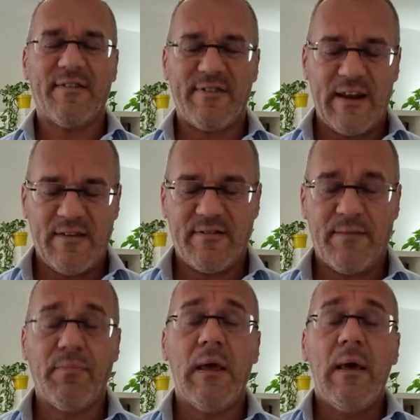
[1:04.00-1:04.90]
da
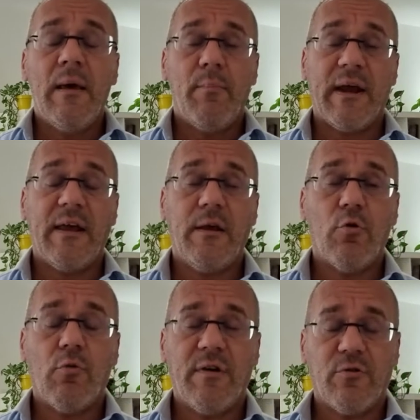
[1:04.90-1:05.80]
stress. Perché
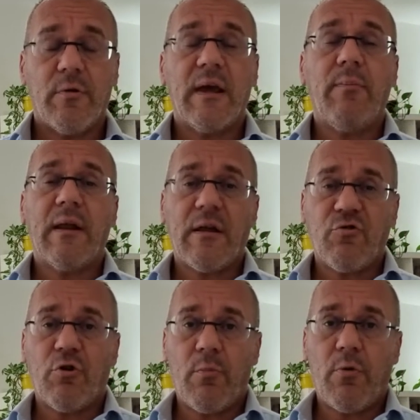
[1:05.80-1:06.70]
dico questo? Perché mi
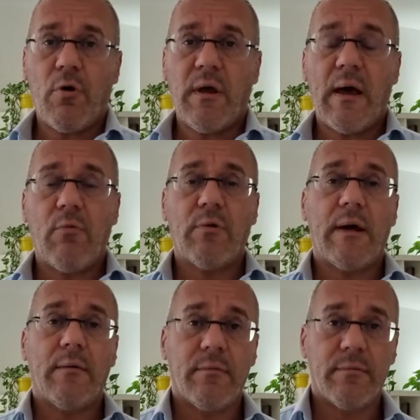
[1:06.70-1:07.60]
allaccerò poi a
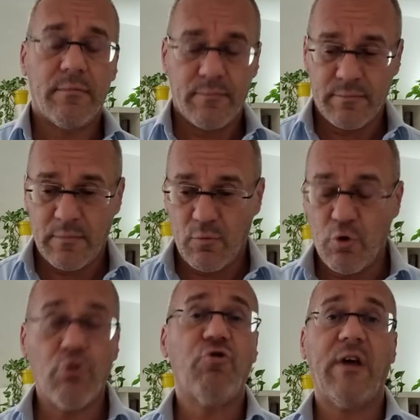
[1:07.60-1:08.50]
una,
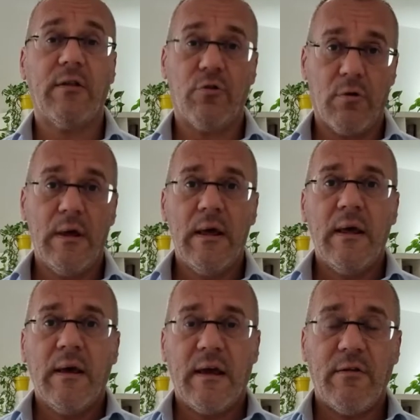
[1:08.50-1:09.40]
un concetto
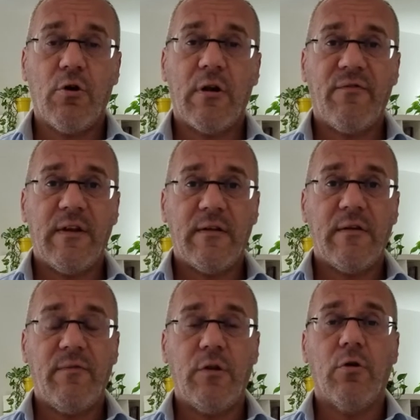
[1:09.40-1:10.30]
che dirò alla fine
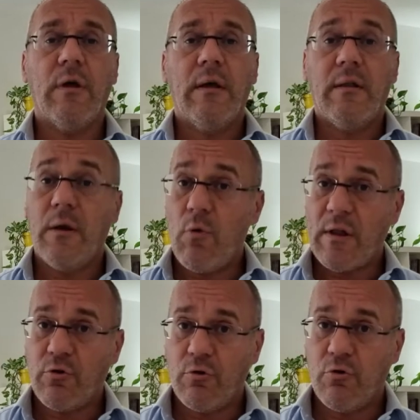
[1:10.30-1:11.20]
del video, di
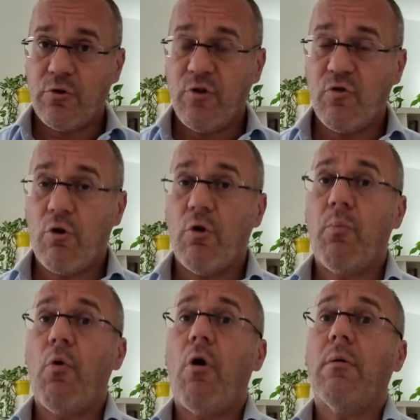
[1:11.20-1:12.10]
quanto il cortisolo
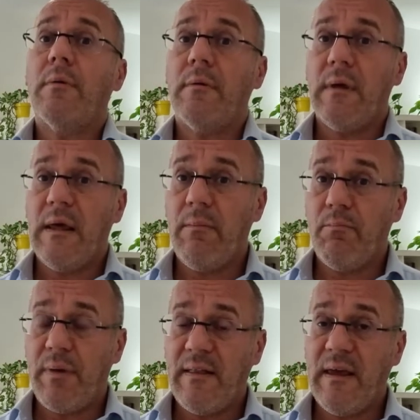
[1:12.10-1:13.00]
può
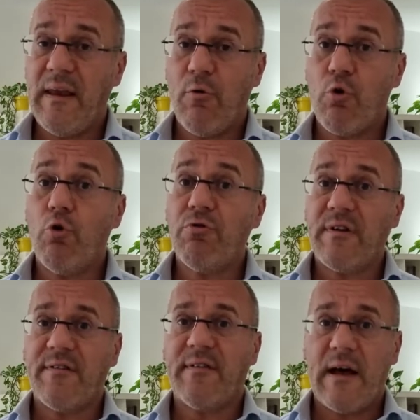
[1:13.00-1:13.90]
impedire o
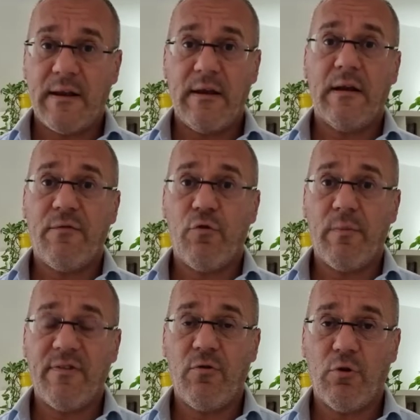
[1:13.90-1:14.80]
contrastare la
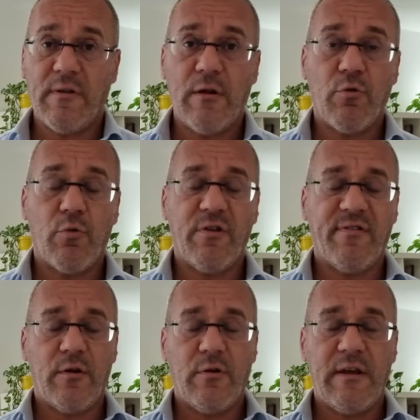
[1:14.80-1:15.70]
formazione degli ormoni
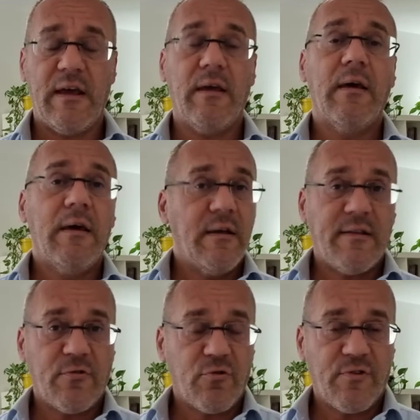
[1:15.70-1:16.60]
steroidei,
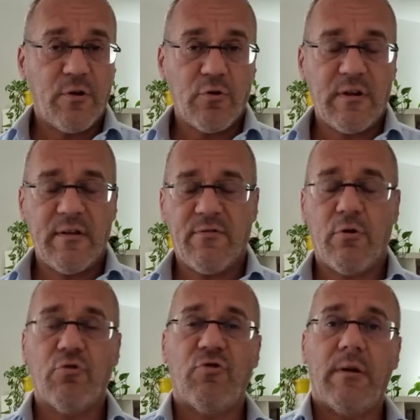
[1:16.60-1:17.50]
testosterone ed
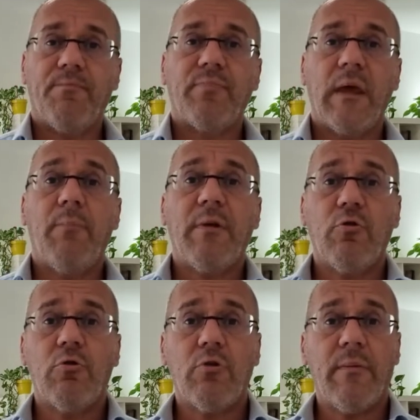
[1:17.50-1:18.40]
estrogeni. Il
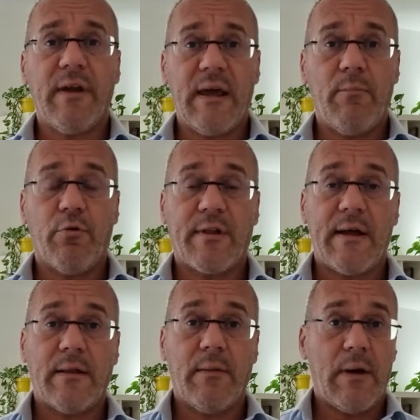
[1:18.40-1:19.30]
pregnenolone perché è
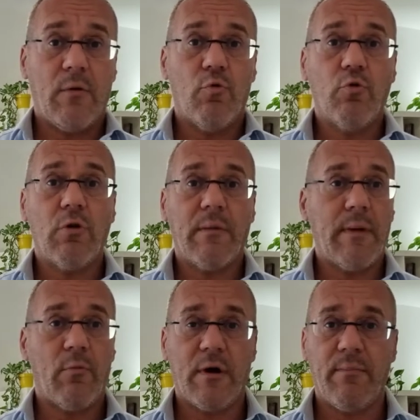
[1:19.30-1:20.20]
importante? Ma uno
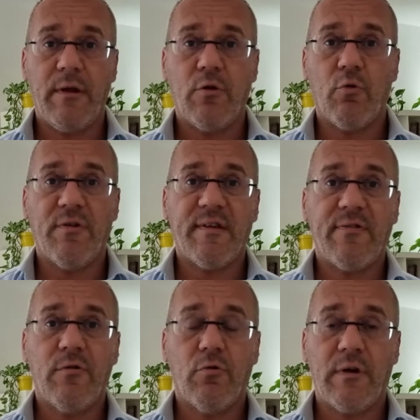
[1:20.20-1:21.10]
l'abbiamo capito, questa
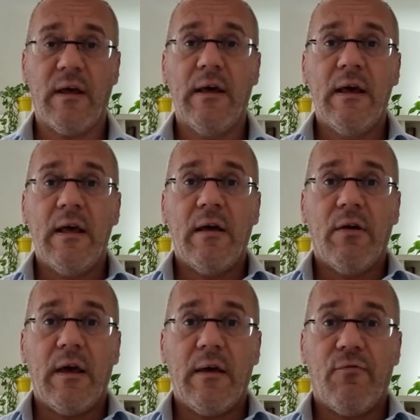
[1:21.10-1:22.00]
azione
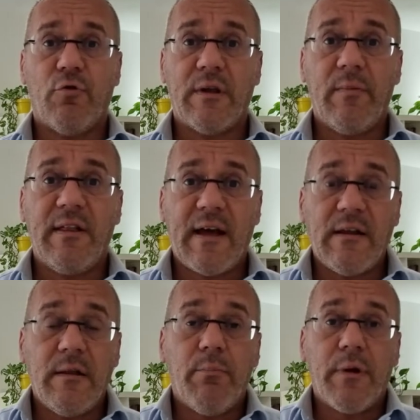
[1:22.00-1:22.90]

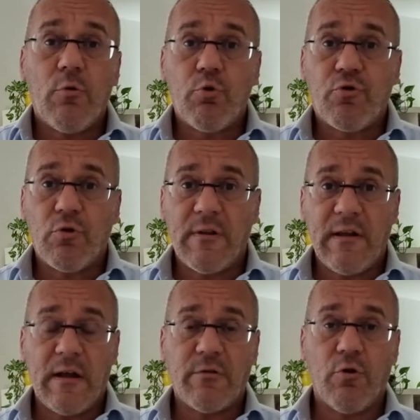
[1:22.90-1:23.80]
fondamentale di precursore
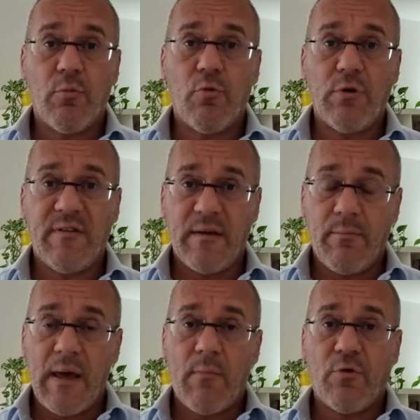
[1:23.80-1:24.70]
degli altri ormoni. Se
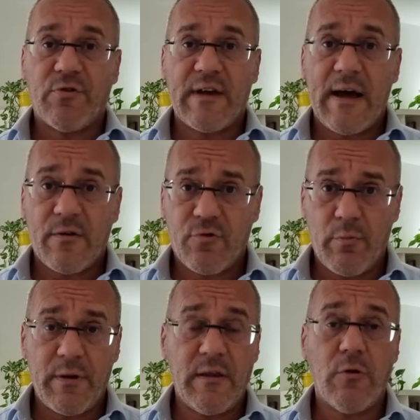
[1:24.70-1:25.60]
abbiamo
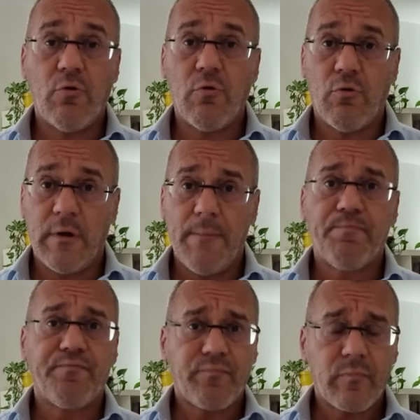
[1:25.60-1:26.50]
scarso
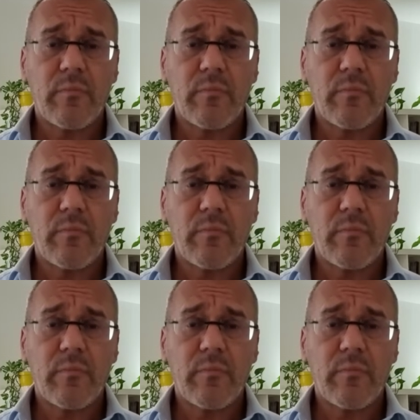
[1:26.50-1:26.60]
pregnenolone,